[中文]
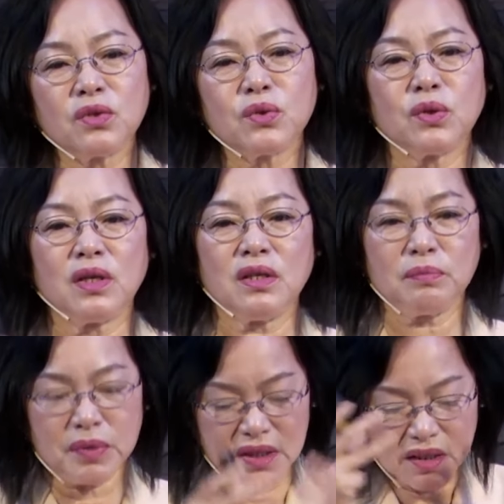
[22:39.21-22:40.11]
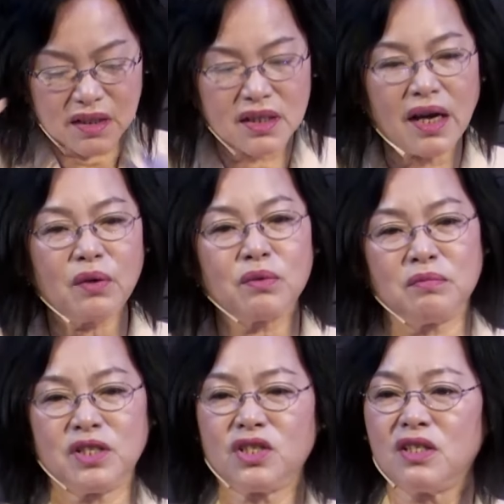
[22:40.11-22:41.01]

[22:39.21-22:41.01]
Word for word: 血衣披在我们身